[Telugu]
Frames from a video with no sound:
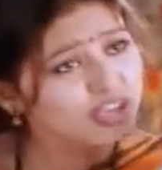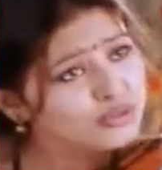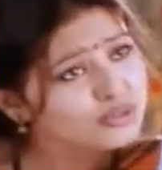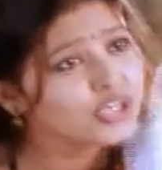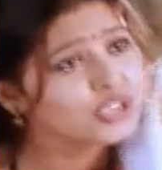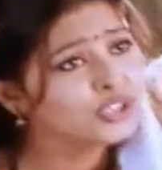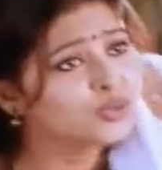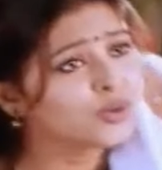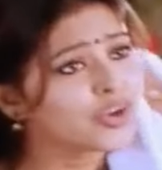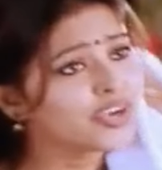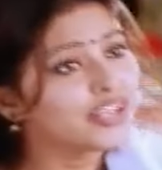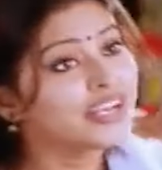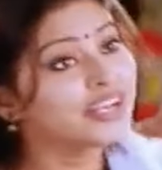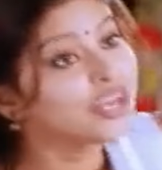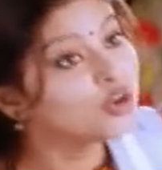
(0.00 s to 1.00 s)
ఎలా
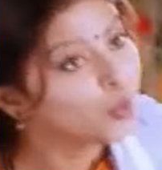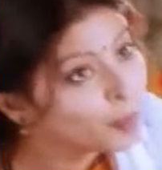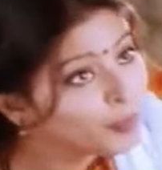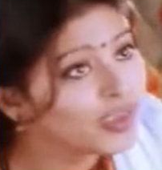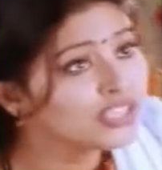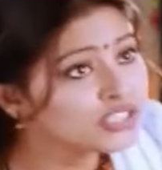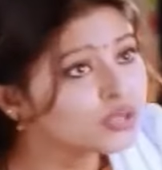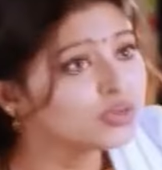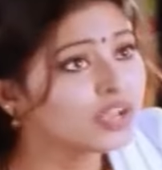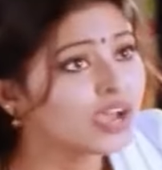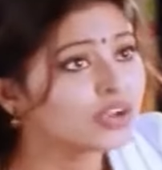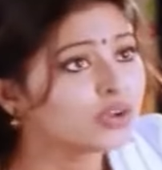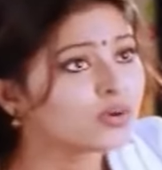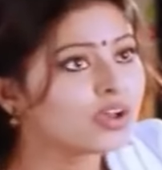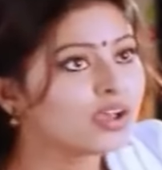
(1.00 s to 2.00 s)
కుదురుతుందండి నేను
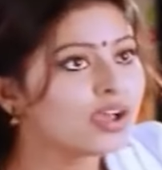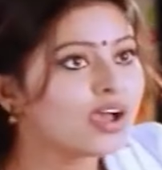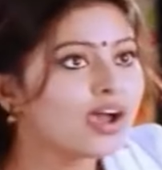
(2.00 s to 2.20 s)
ఒప్పేసుకున్నాను